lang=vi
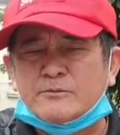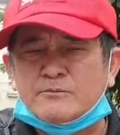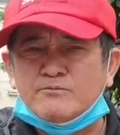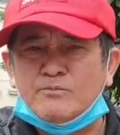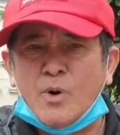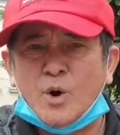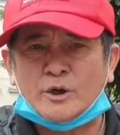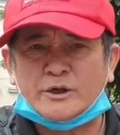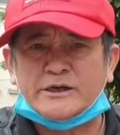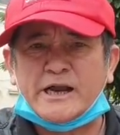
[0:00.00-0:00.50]

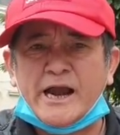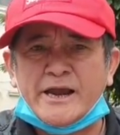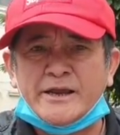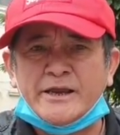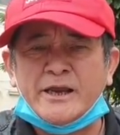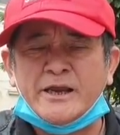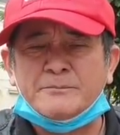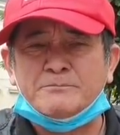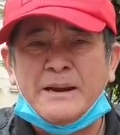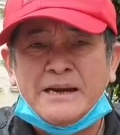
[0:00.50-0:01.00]
một
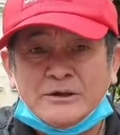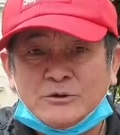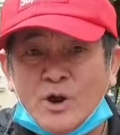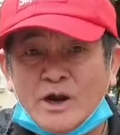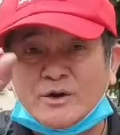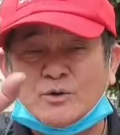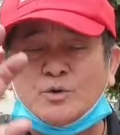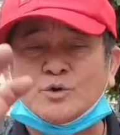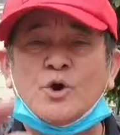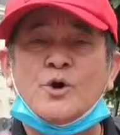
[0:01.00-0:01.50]
cái bình
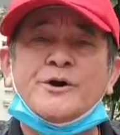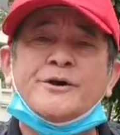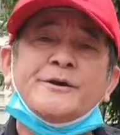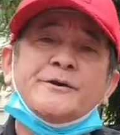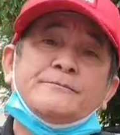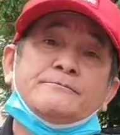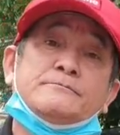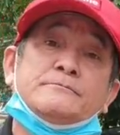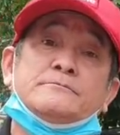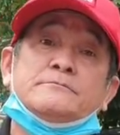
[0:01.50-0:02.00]
luận của tôi
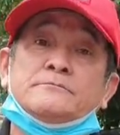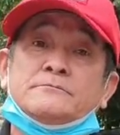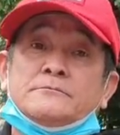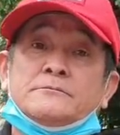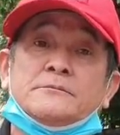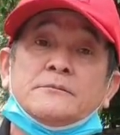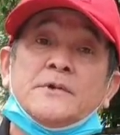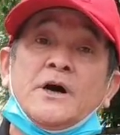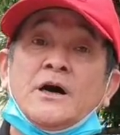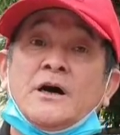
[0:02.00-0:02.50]
ấy,
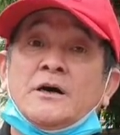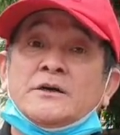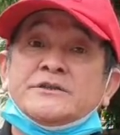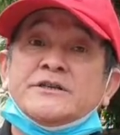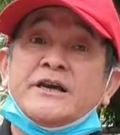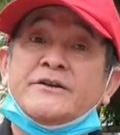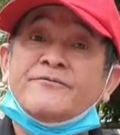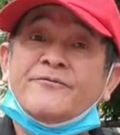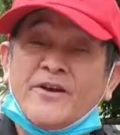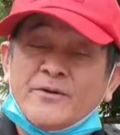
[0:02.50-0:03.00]
ở
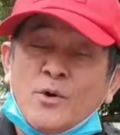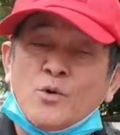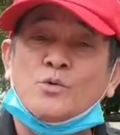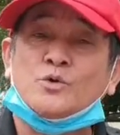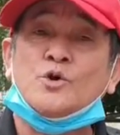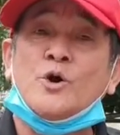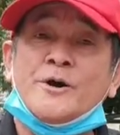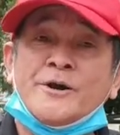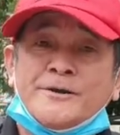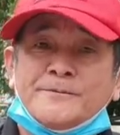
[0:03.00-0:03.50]
trên Facebook
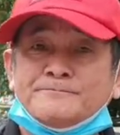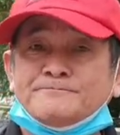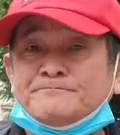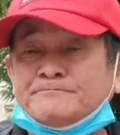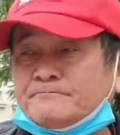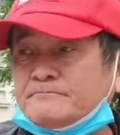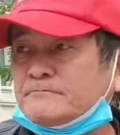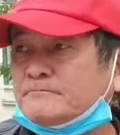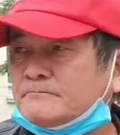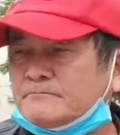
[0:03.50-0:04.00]
của tôi ấy.
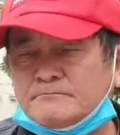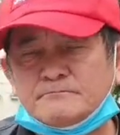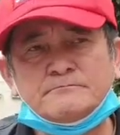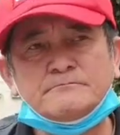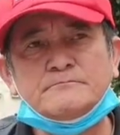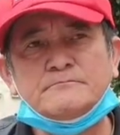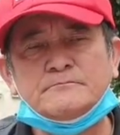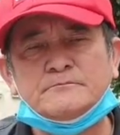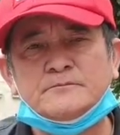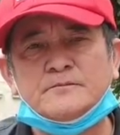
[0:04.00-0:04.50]

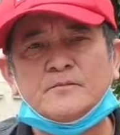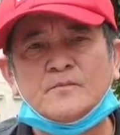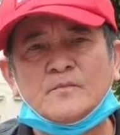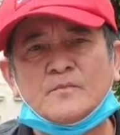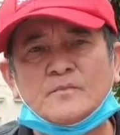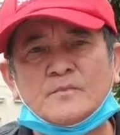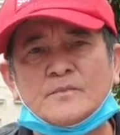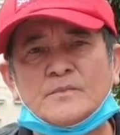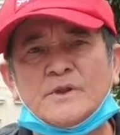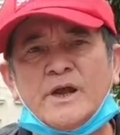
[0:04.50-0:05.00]

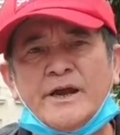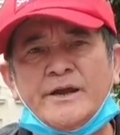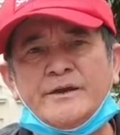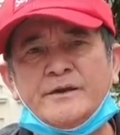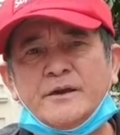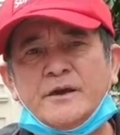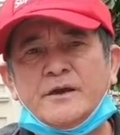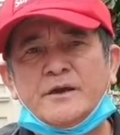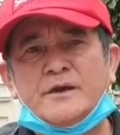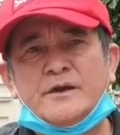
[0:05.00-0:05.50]

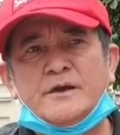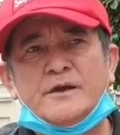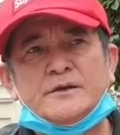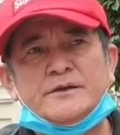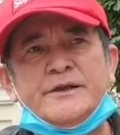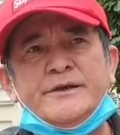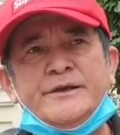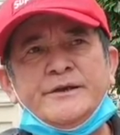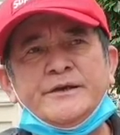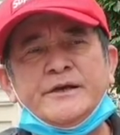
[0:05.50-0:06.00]
đấy
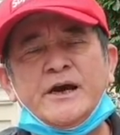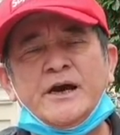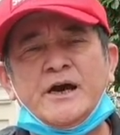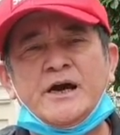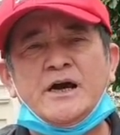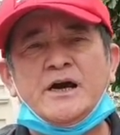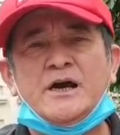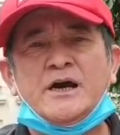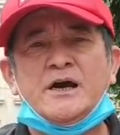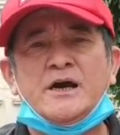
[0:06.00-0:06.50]
thì
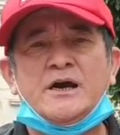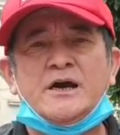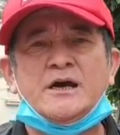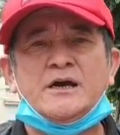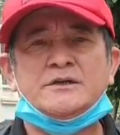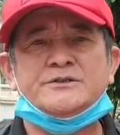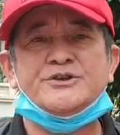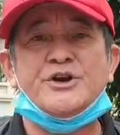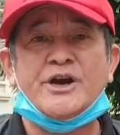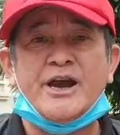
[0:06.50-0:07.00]

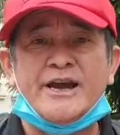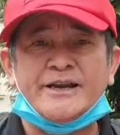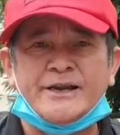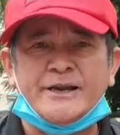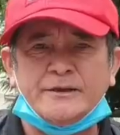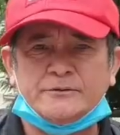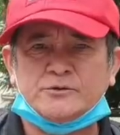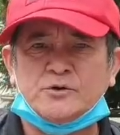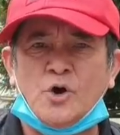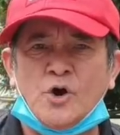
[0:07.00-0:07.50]
à, trước hết
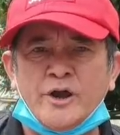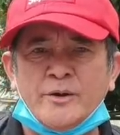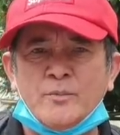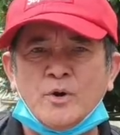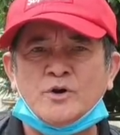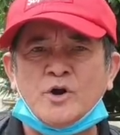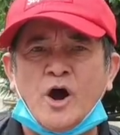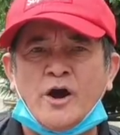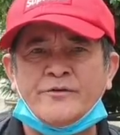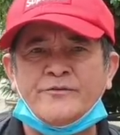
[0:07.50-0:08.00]
ấy, tôi
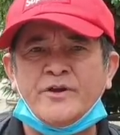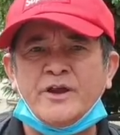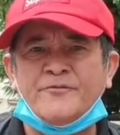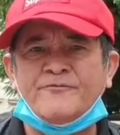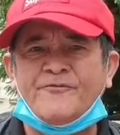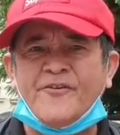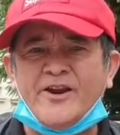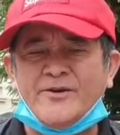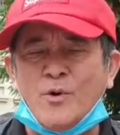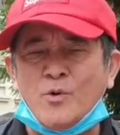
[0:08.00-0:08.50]
muốn nói
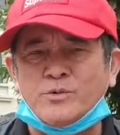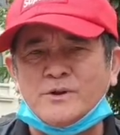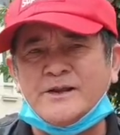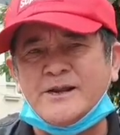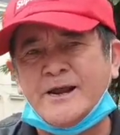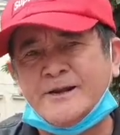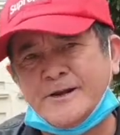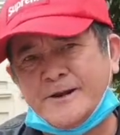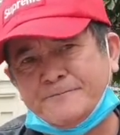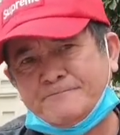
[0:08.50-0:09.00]
với Facebook
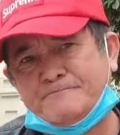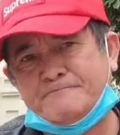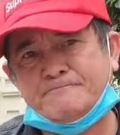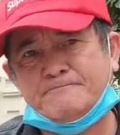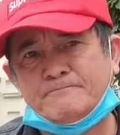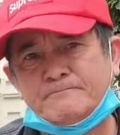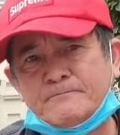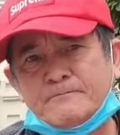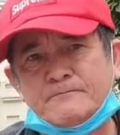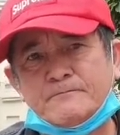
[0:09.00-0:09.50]
thế này này
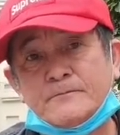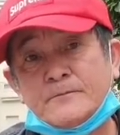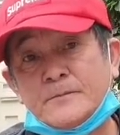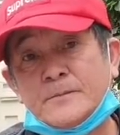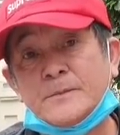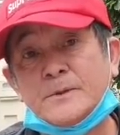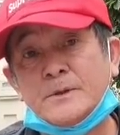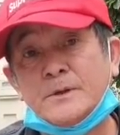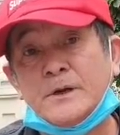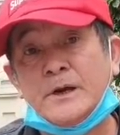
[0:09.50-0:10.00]

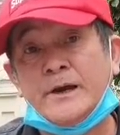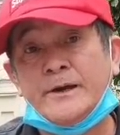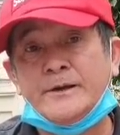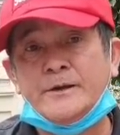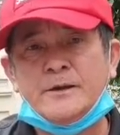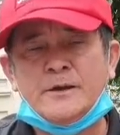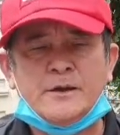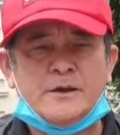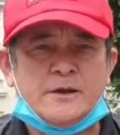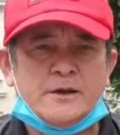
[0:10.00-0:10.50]
đấy.
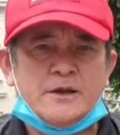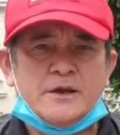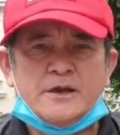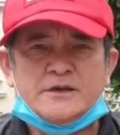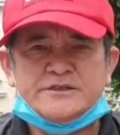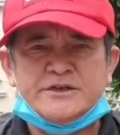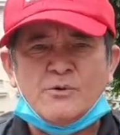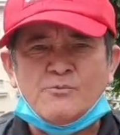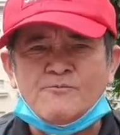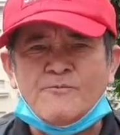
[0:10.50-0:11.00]

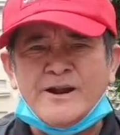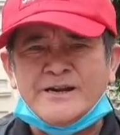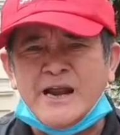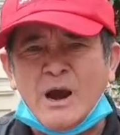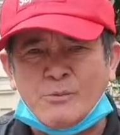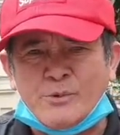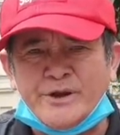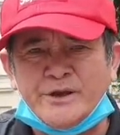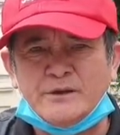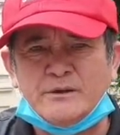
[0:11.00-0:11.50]
trong văn
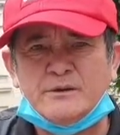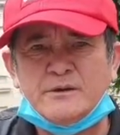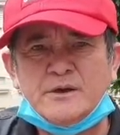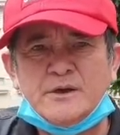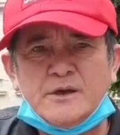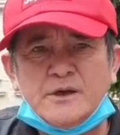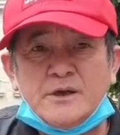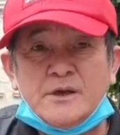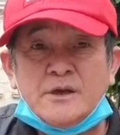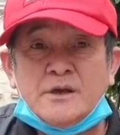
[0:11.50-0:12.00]
học ấy
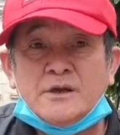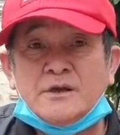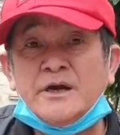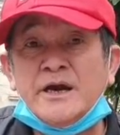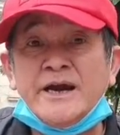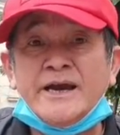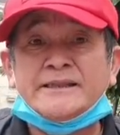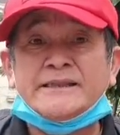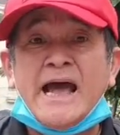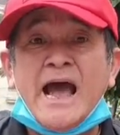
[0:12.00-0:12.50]

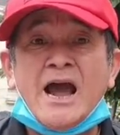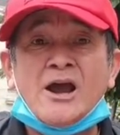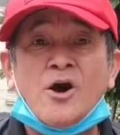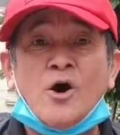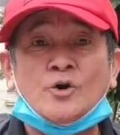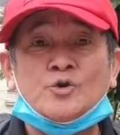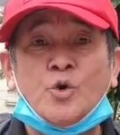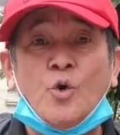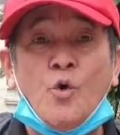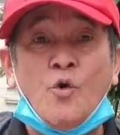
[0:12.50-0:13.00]
người ta
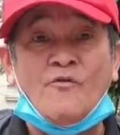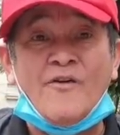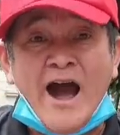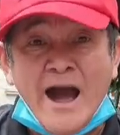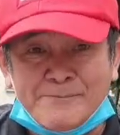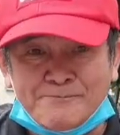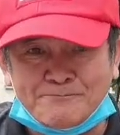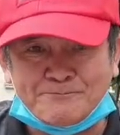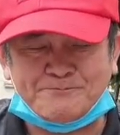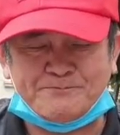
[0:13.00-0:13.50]
có thủ
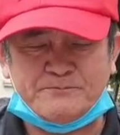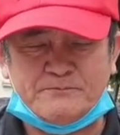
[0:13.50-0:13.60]
pháp